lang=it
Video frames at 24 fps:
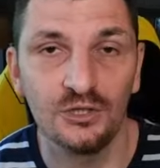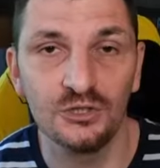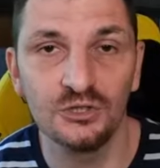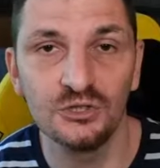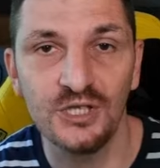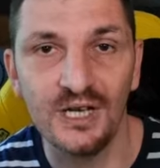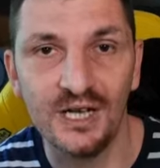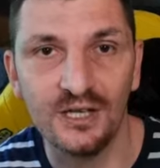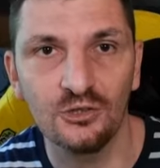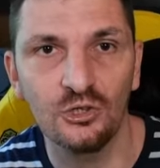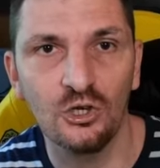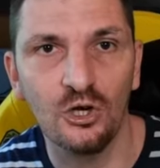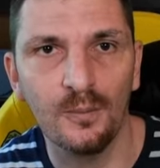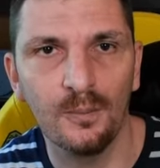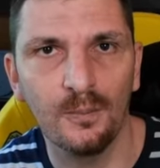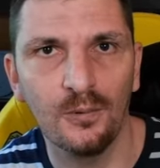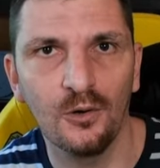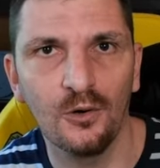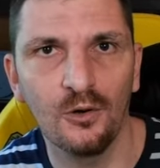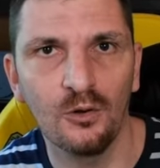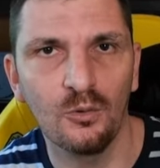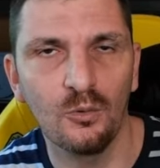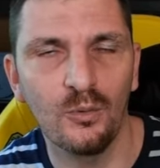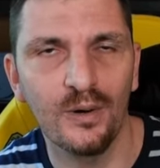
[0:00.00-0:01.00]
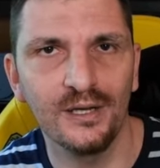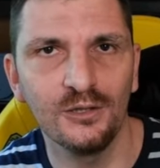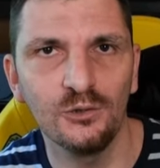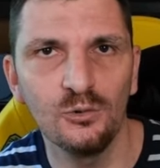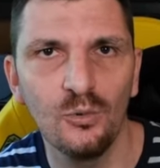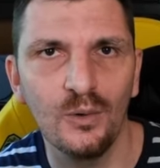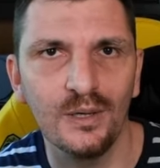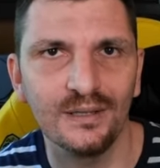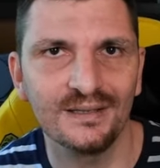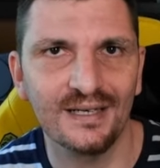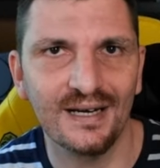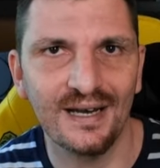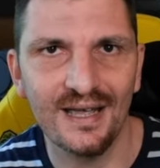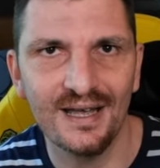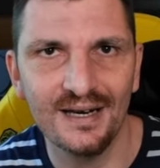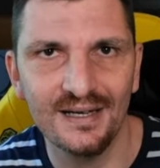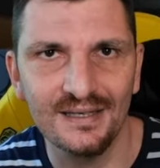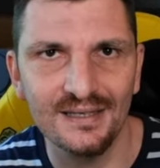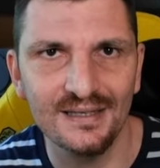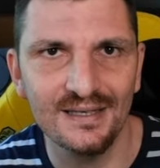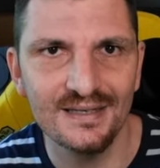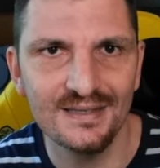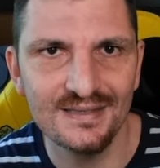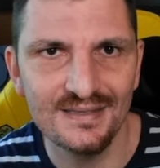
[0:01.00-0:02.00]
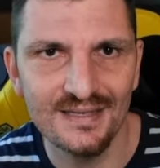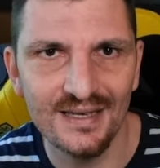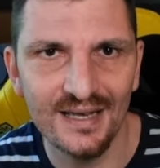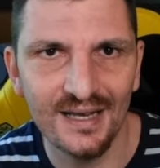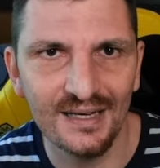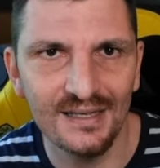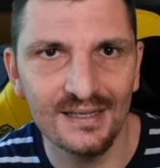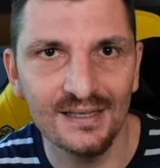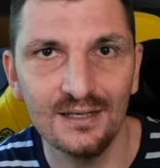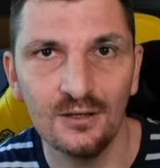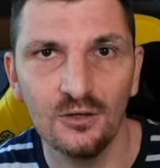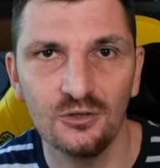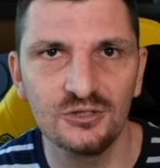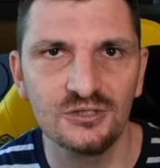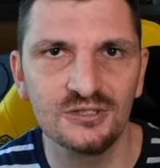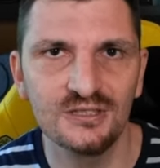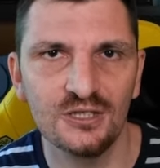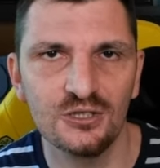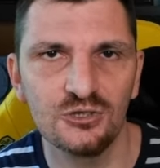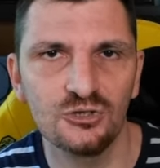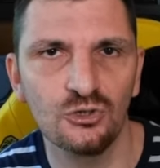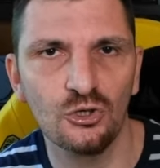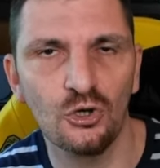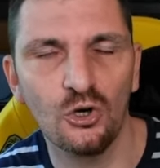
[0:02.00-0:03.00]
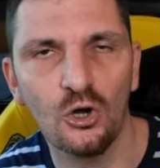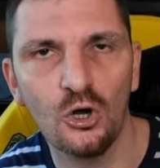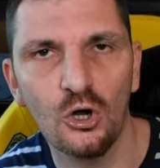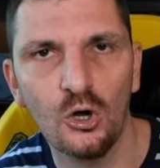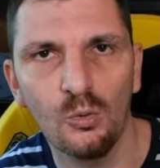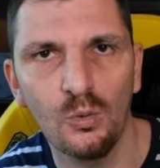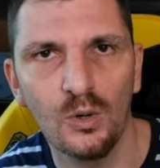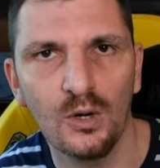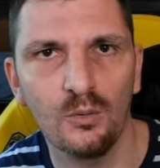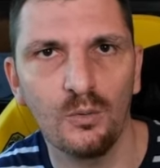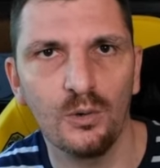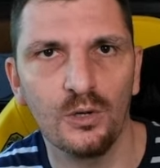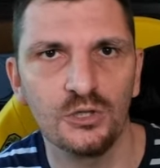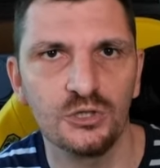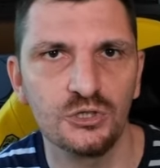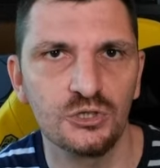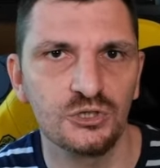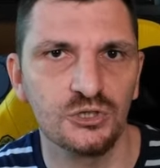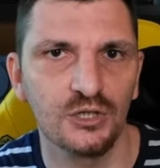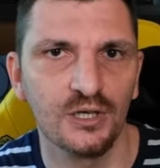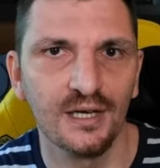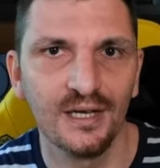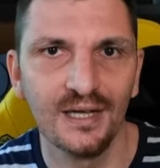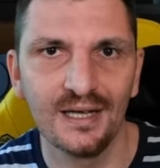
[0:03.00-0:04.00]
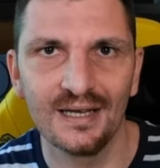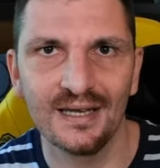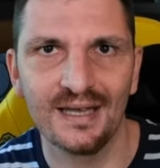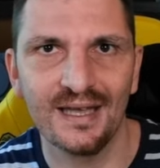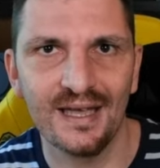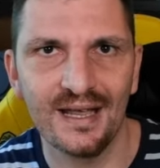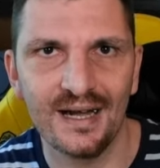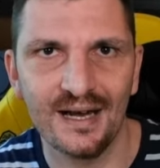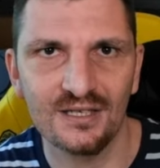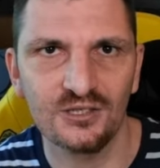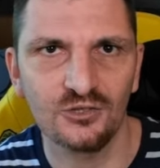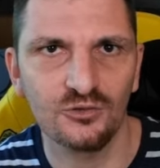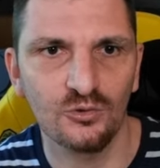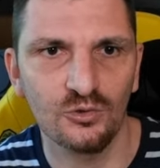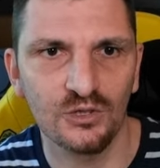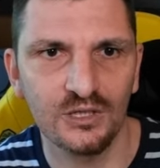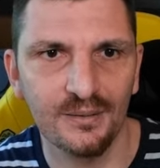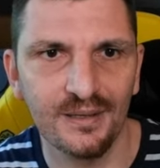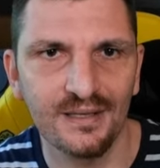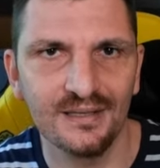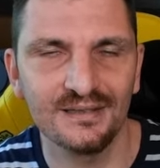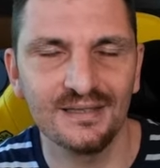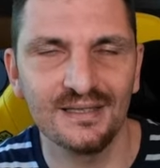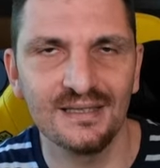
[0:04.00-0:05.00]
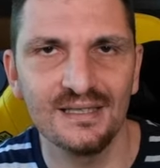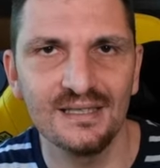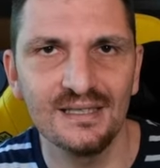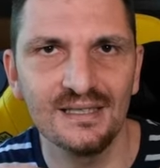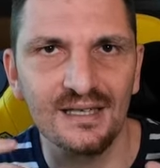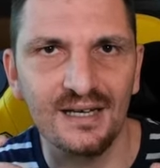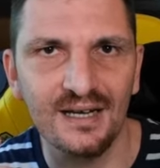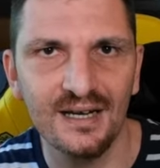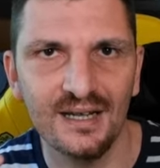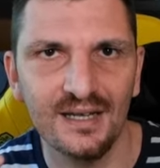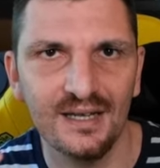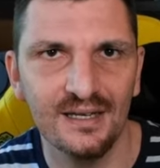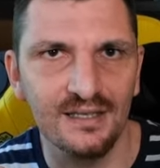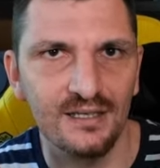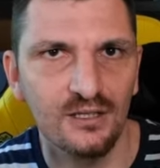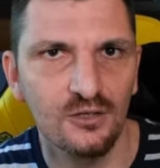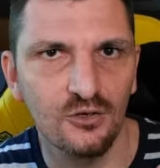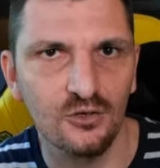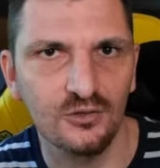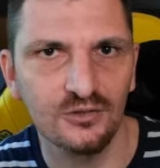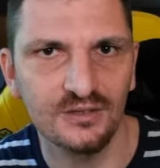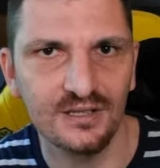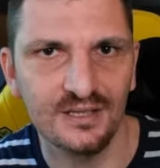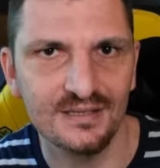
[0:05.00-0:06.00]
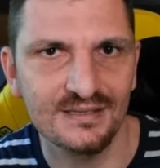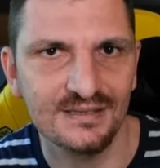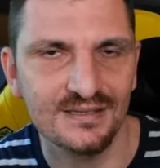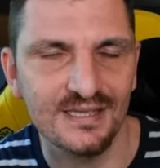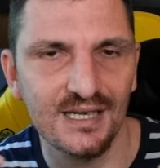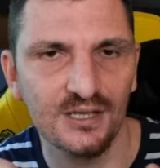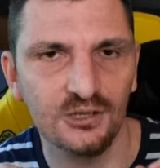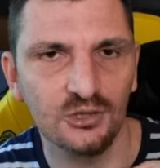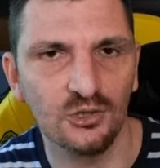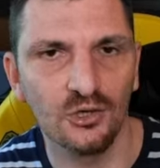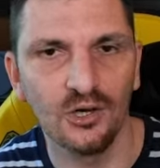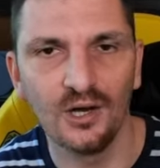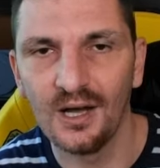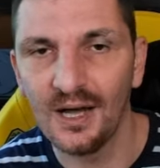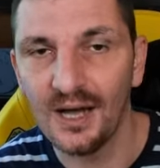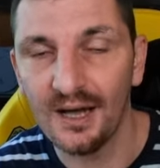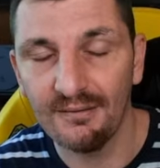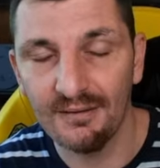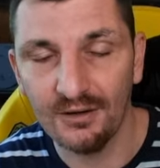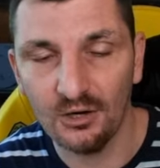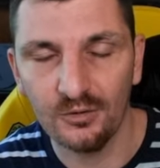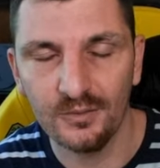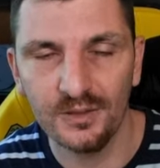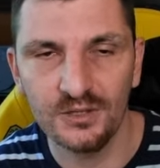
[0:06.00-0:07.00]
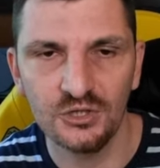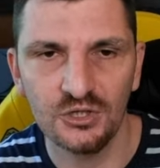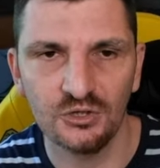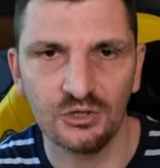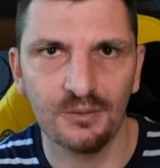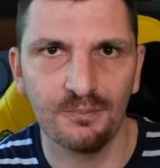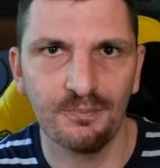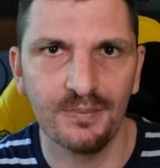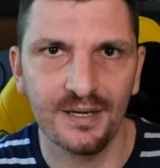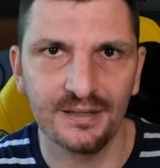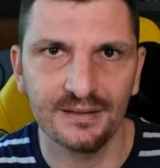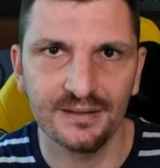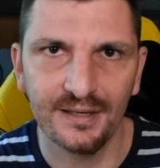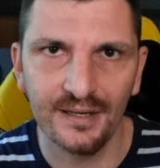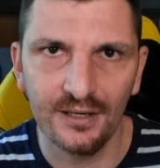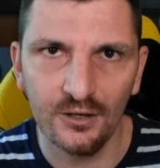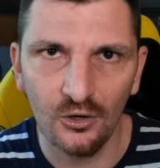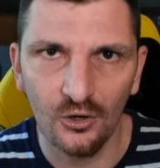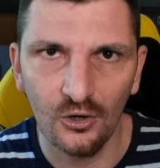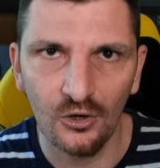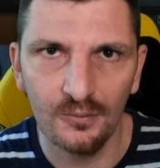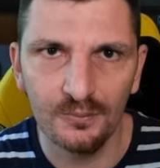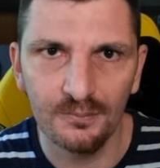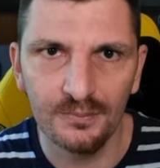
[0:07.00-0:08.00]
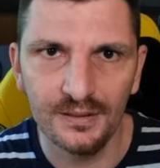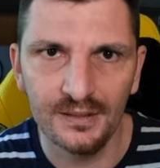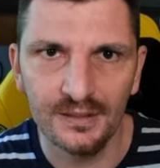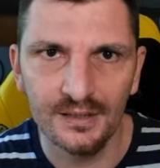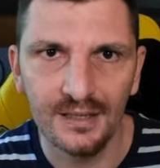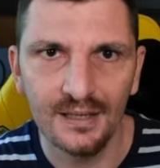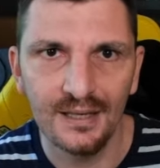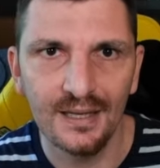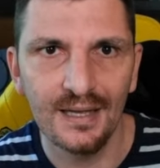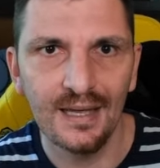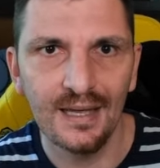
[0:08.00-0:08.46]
Già dopo quei due o tre anni iniziali, lo stesso Overwatch, che era assolutamente il re incontrastato, aveva cominciato a perdere colpi